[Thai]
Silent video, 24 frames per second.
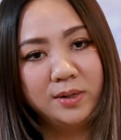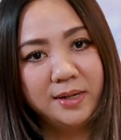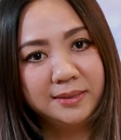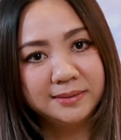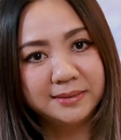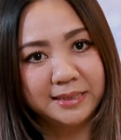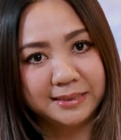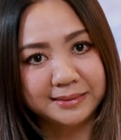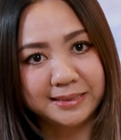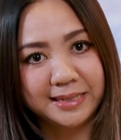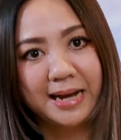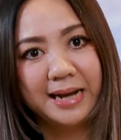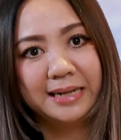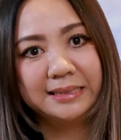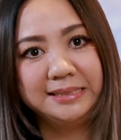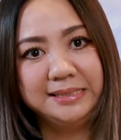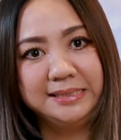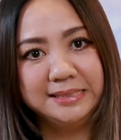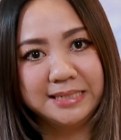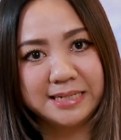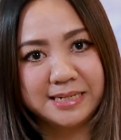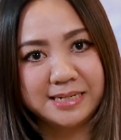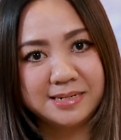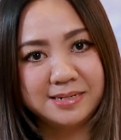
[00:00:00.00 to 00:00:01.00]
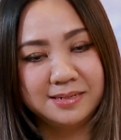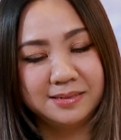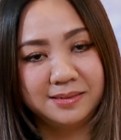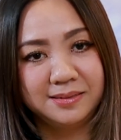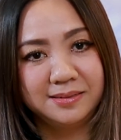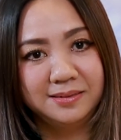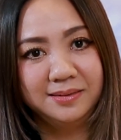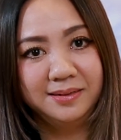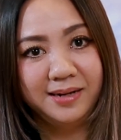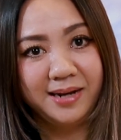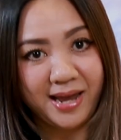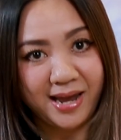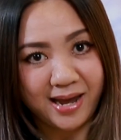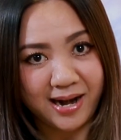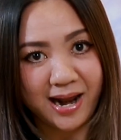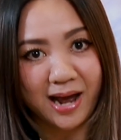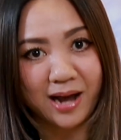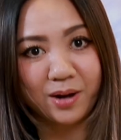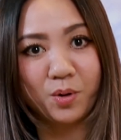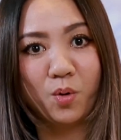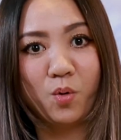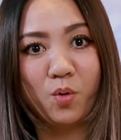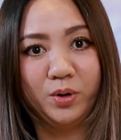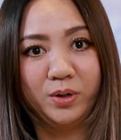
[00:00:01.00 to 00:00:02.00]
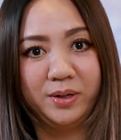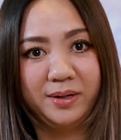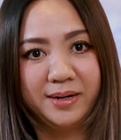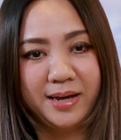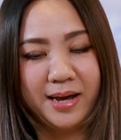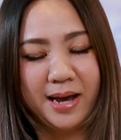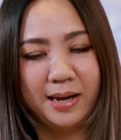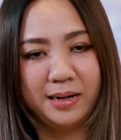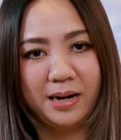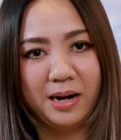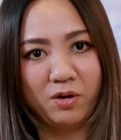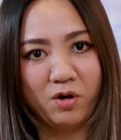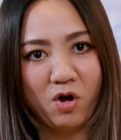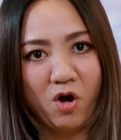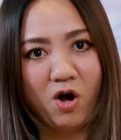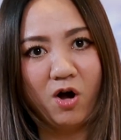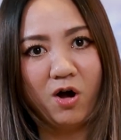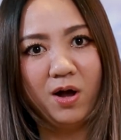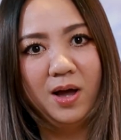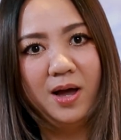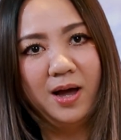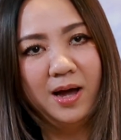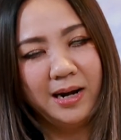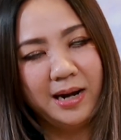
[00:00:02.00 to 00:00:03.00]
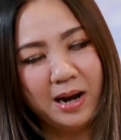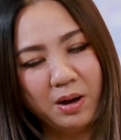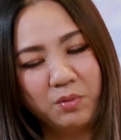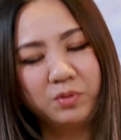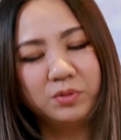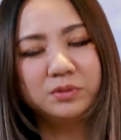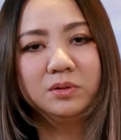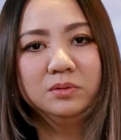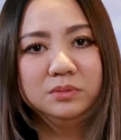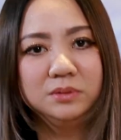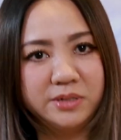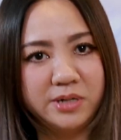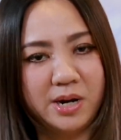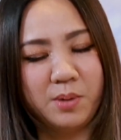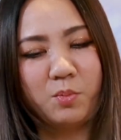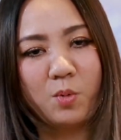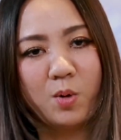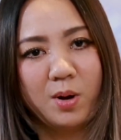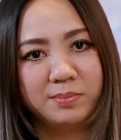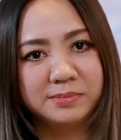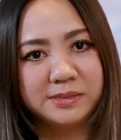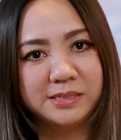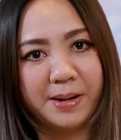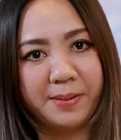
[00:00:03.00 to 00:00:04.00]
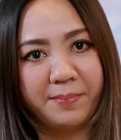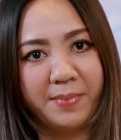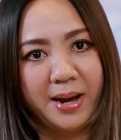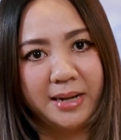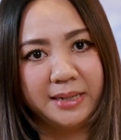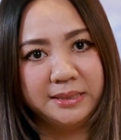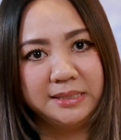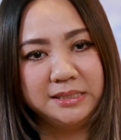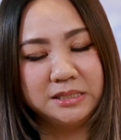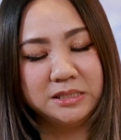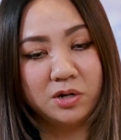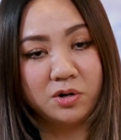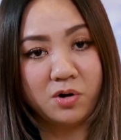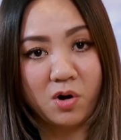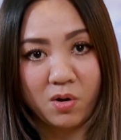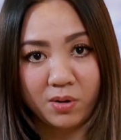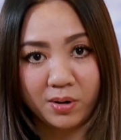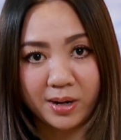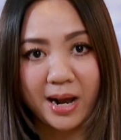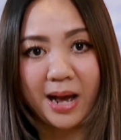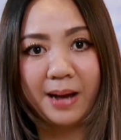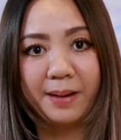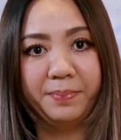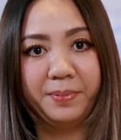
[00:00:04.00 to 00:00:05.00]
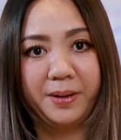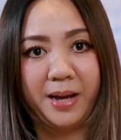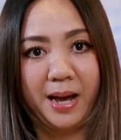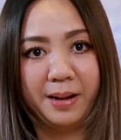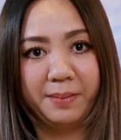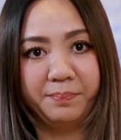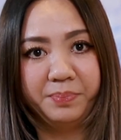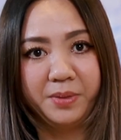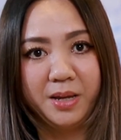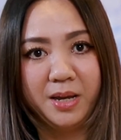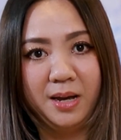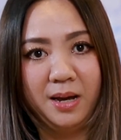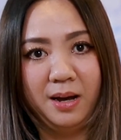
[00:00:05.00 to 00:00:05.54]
เรื่องต่าง ๆ ที่จะเกิดขึ้นในอนาคตนะคะ แล้วก็เราก็ต้องเตรียมความสามารถที่จะรองรับกับ